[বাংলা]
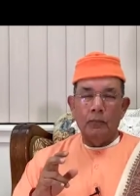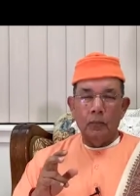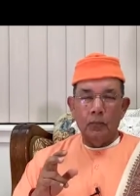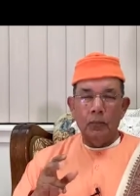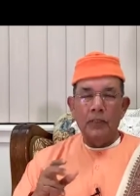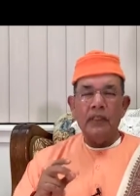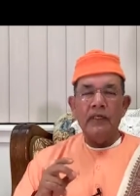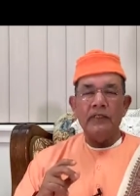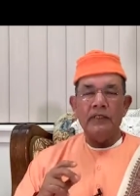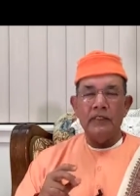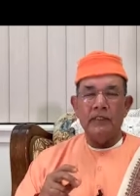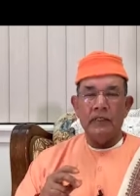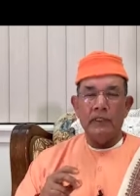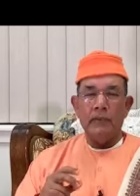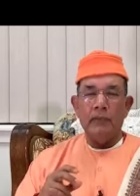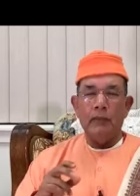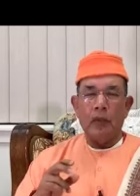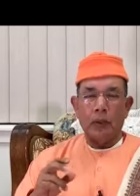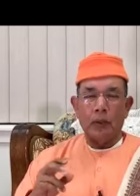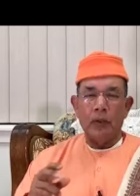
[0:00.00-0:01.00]
মুনি
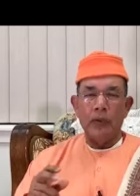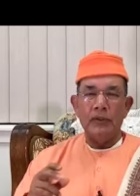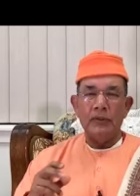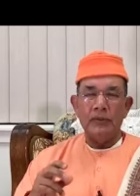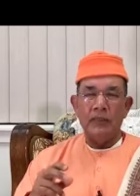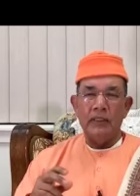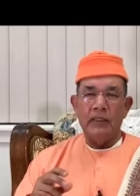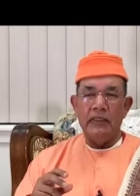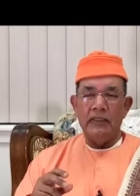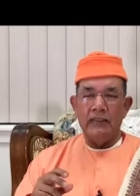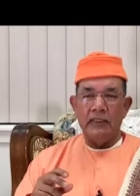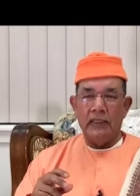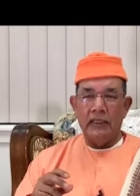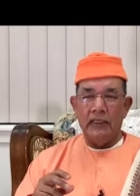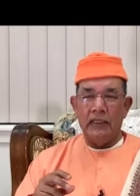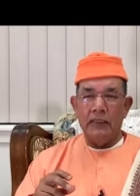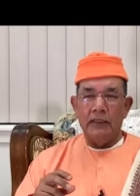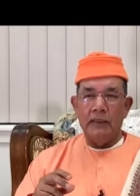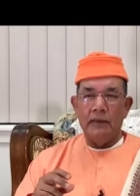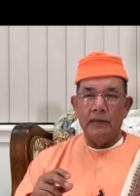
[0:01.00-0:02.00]
যিনি মননশীল
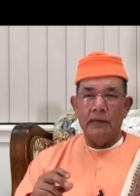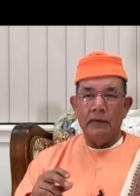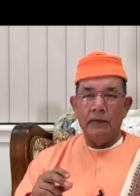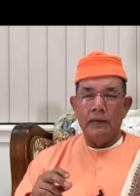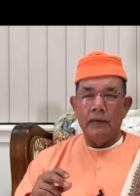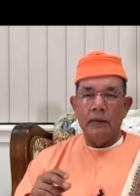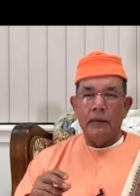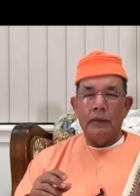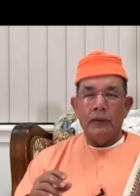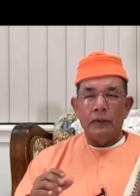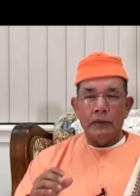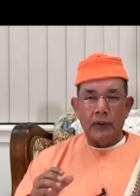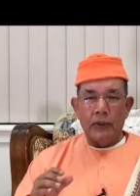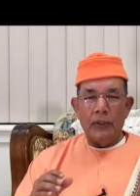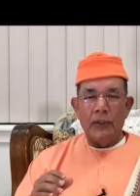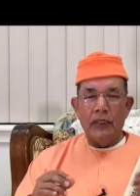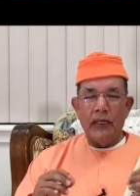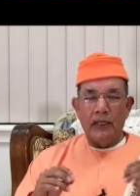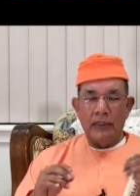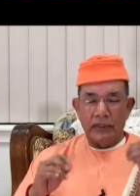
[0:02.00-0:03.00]
যিনি
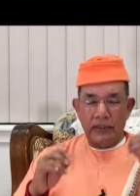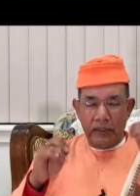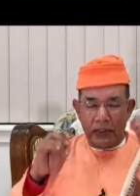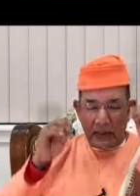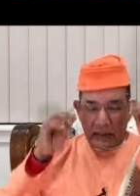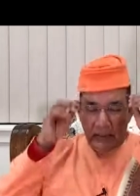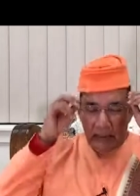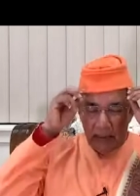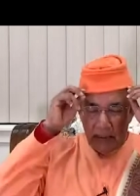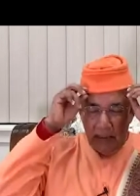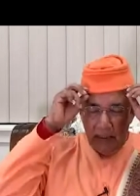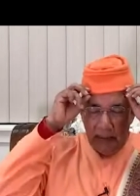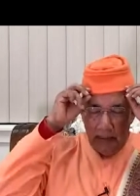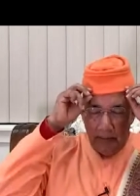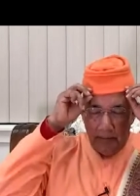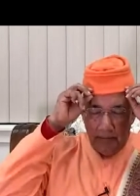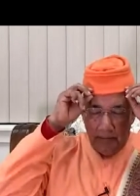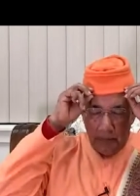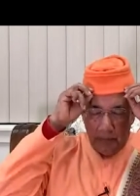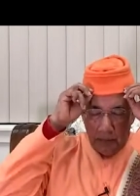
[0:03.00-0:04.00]
সন্ন্যাসী যিনি
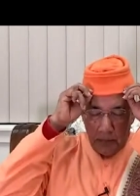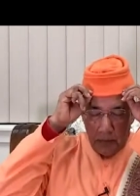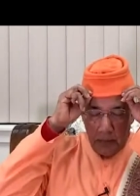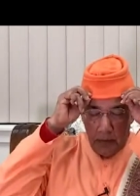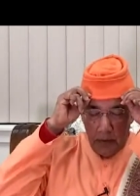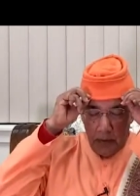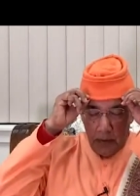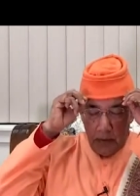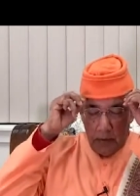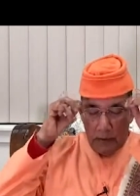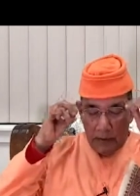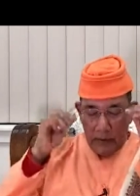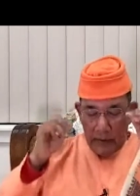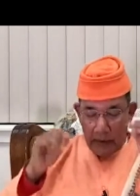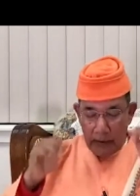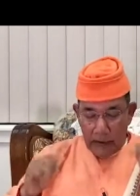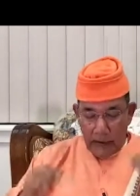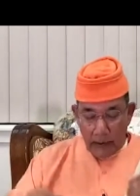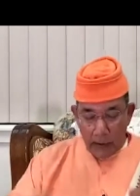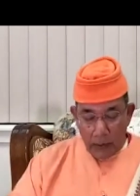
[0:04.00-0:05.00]

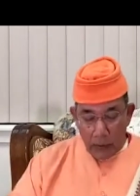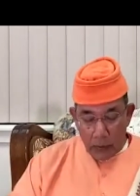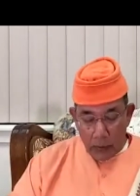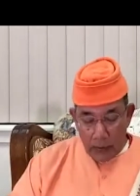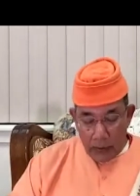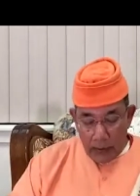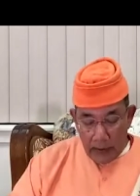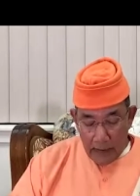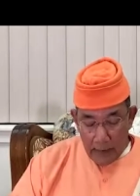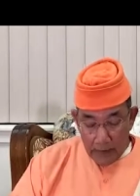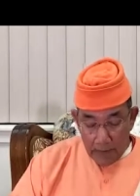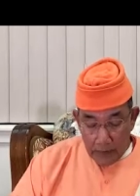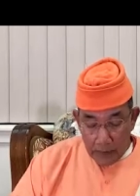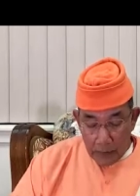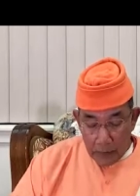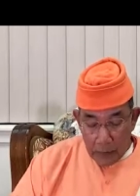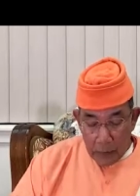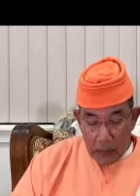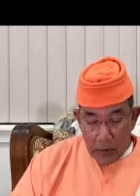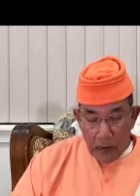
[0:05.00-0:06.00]
তিনি কি করবেন
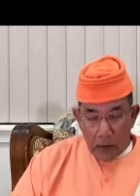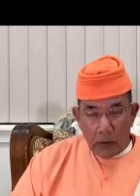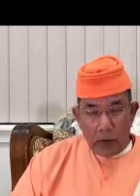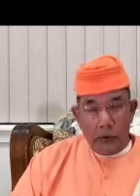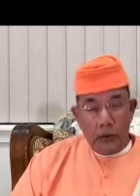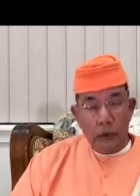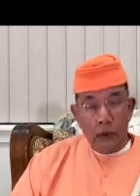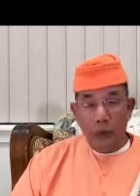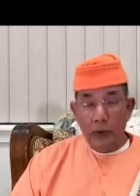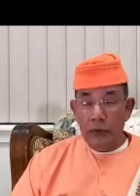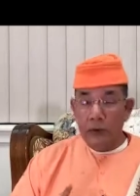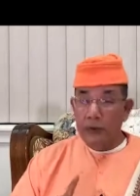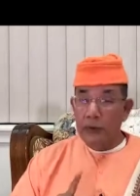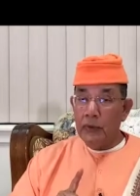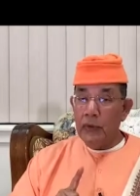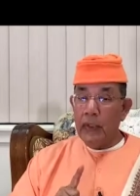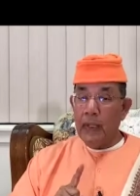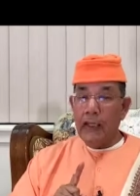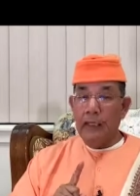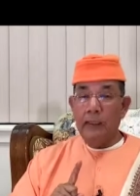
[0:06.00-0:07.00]

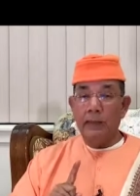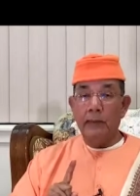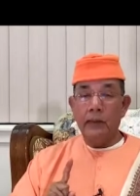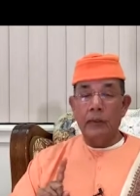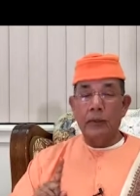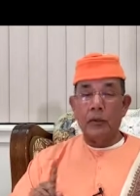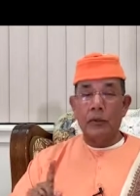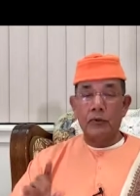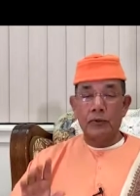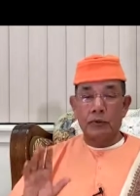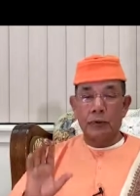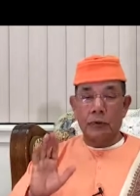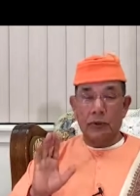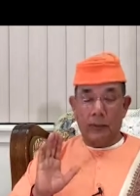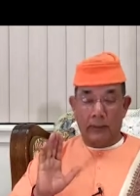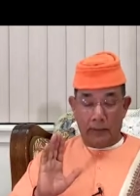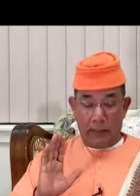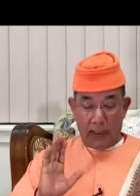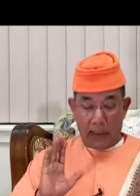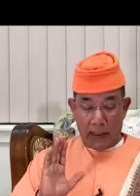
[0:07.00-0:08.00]
গৃহস্থকে একেবারে কষ্ট
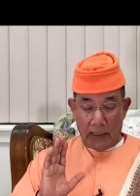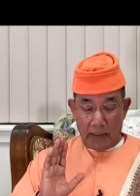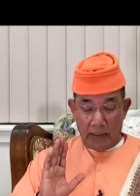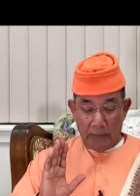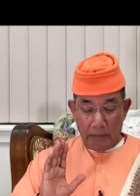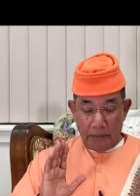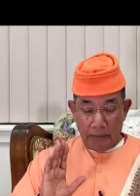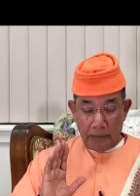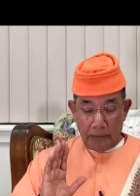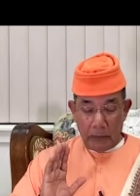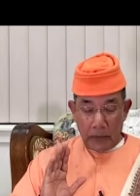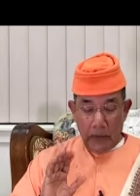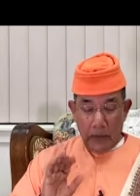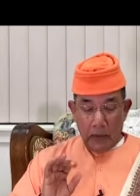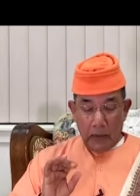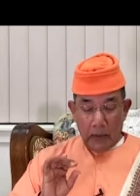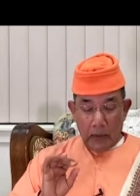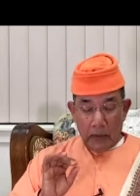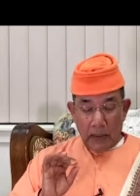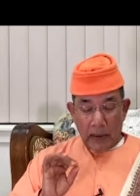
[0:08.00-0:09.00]
দেবেন না
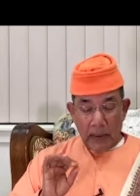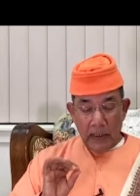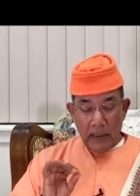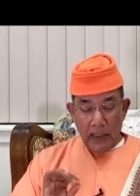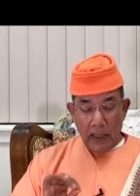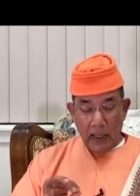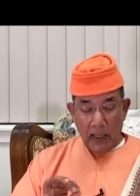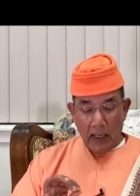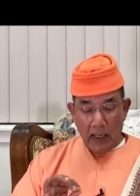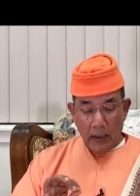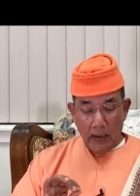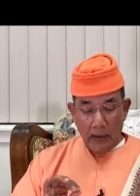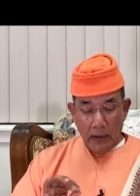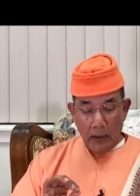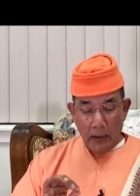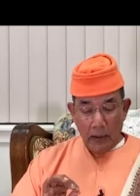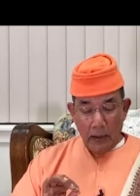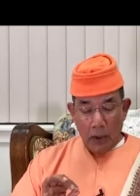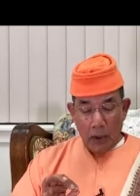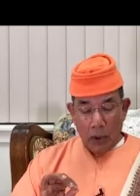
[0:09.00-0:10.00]
গৃহান
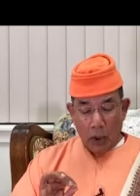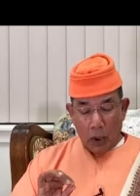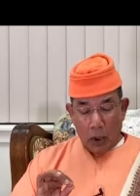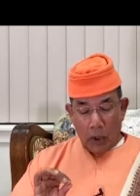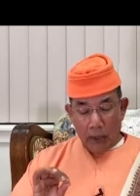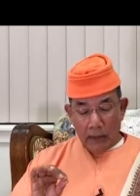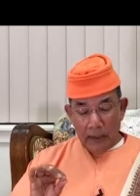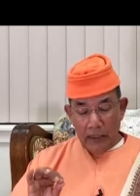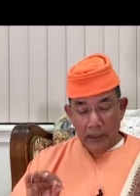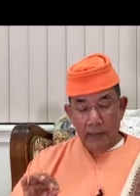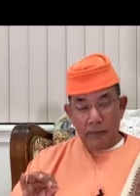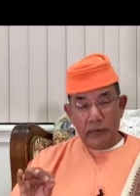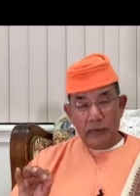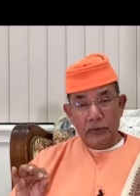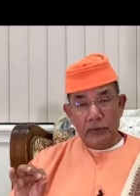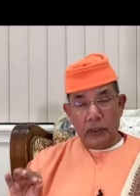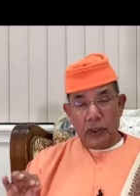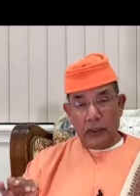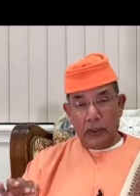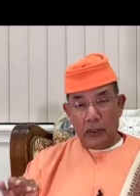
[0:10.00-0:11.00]

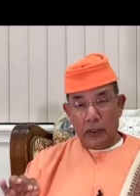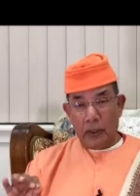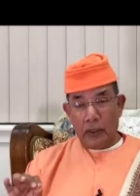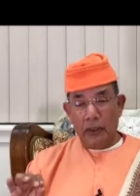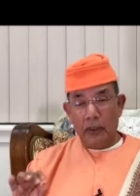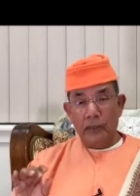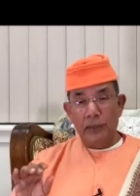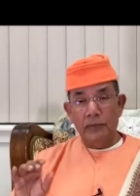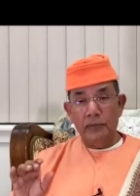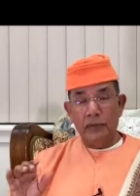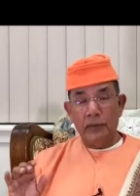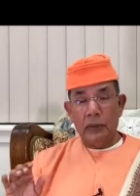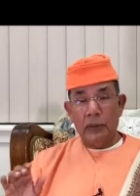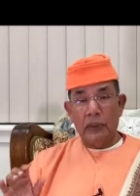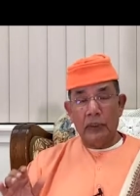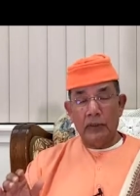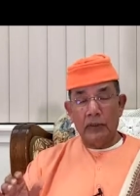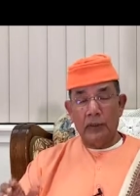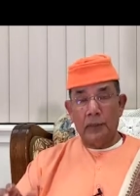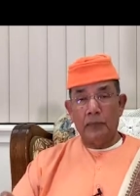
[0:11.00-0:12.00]
অহিংসান
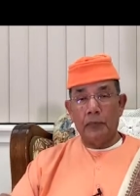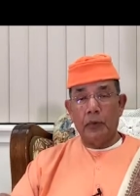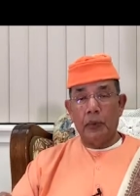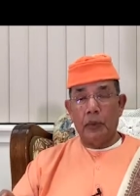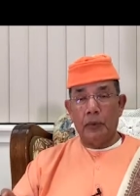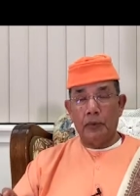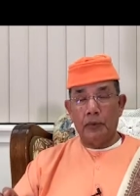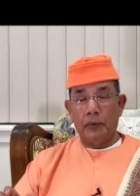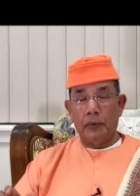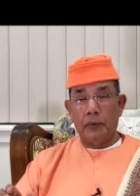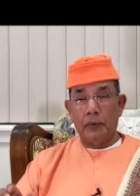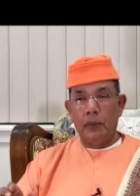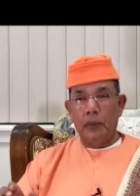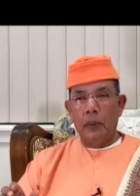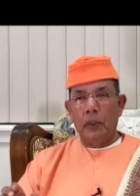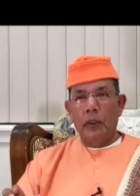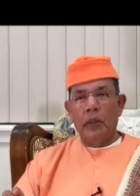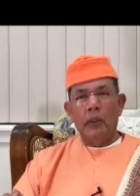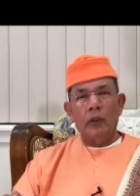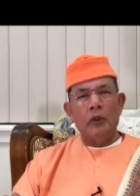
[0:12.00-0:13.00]
অহিংসান এই শব্দের অর্থ
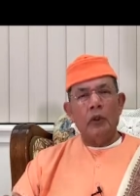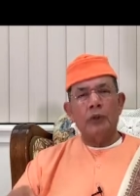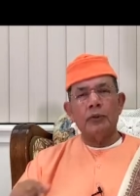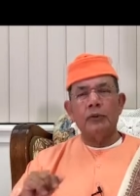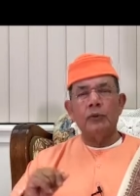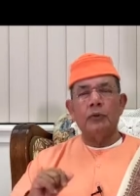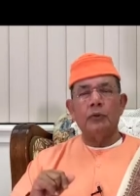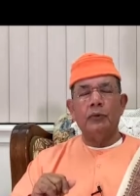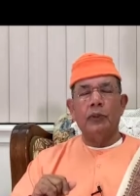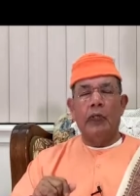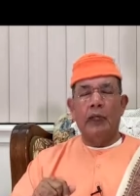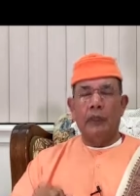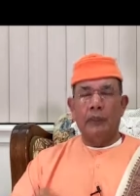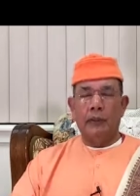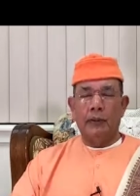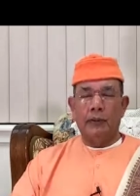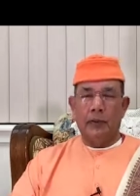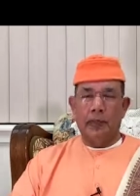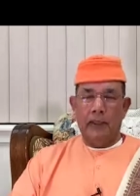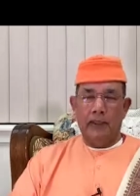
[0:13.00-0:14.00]
কষ্ট না
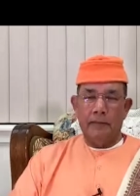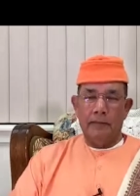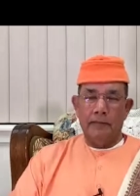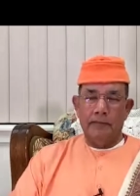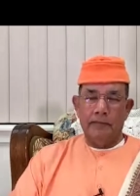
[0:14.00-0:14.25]
দেওয়া